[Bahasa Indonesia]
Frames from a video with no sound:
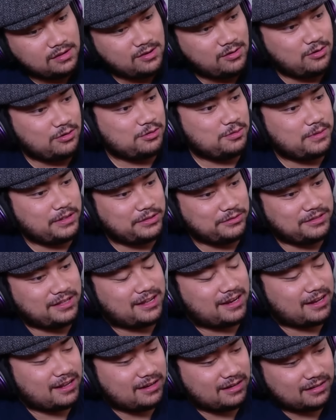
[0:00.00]
oh itu bajunya
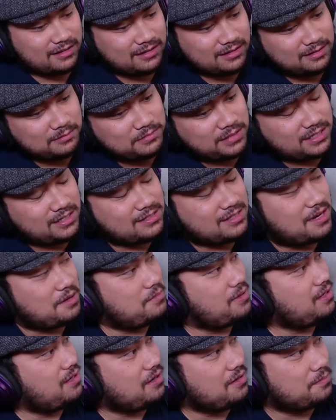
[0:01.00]
Ren ya? Berarti
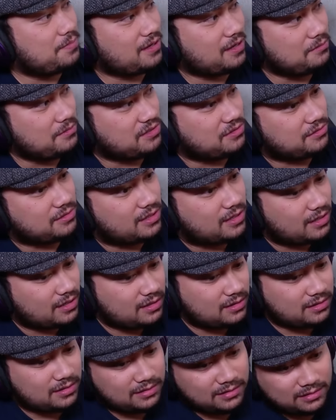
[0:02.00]
selama ini yang dipakai bajunya Ren?